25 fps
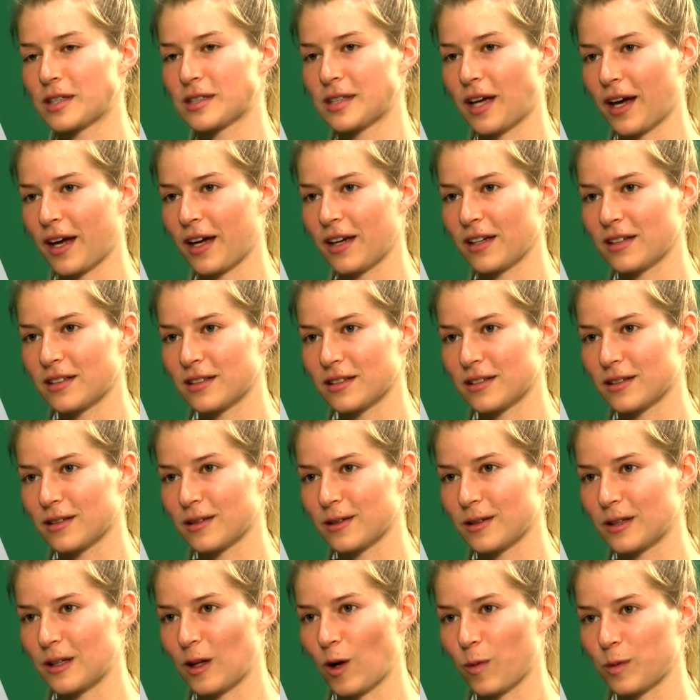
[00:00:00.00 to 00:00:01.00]
Zeit,
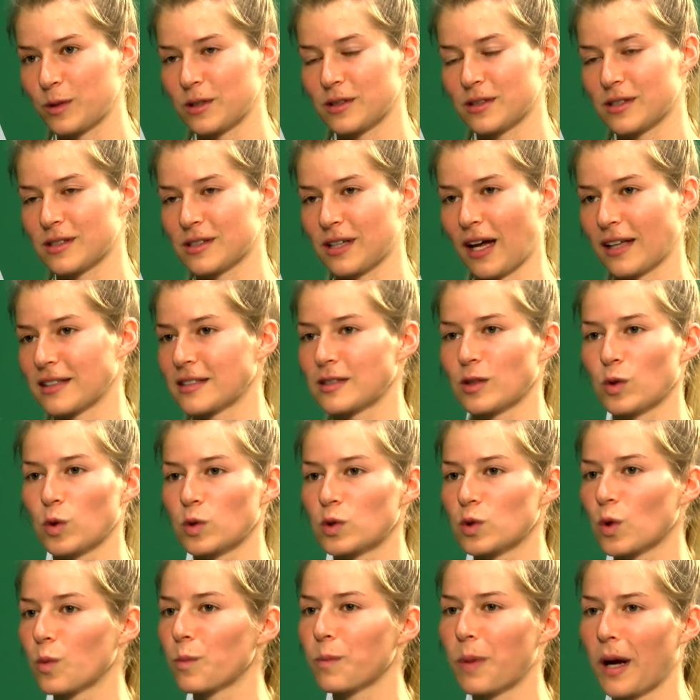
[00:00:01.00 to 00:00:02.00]
äh, ich glaube dieses ganze
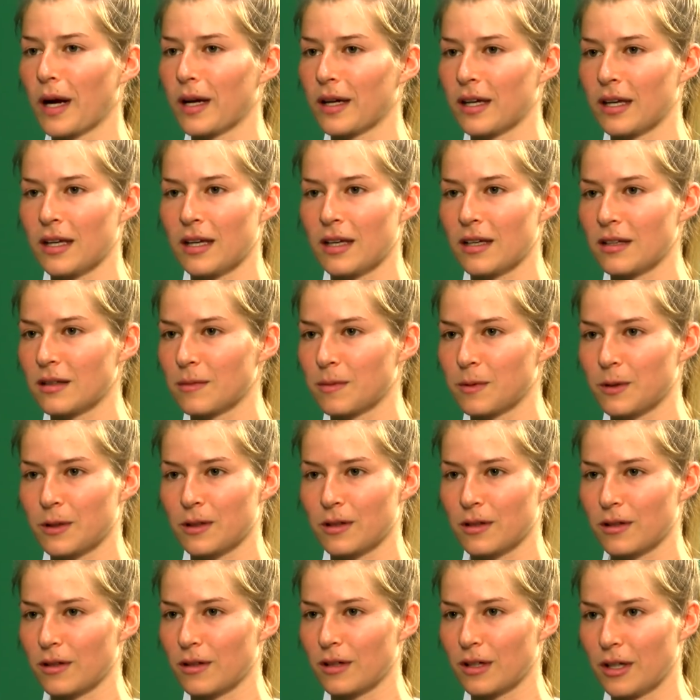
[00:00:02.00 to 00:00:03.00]
Rundumpaket,
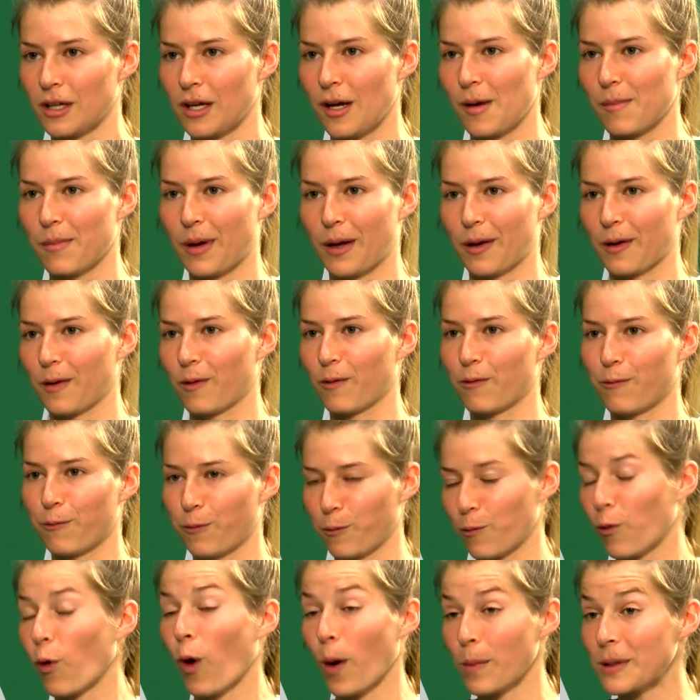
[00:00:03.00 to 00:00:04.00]
äh, mein
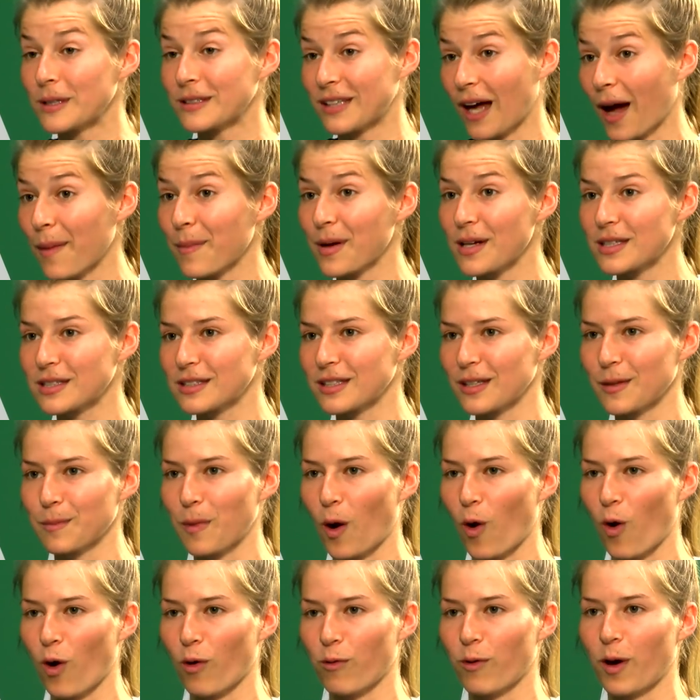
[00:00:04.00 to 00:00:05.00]
Vorbild damals eben
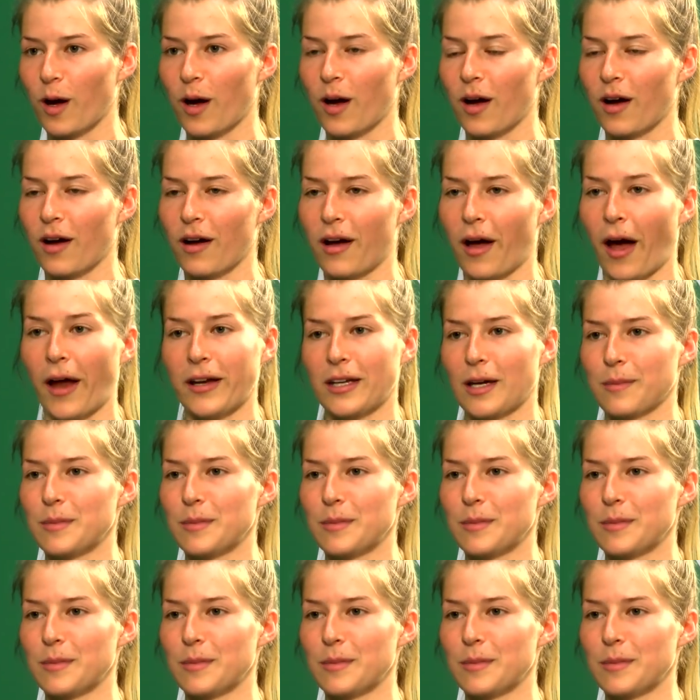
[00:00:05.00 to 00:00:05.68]
auch war Anja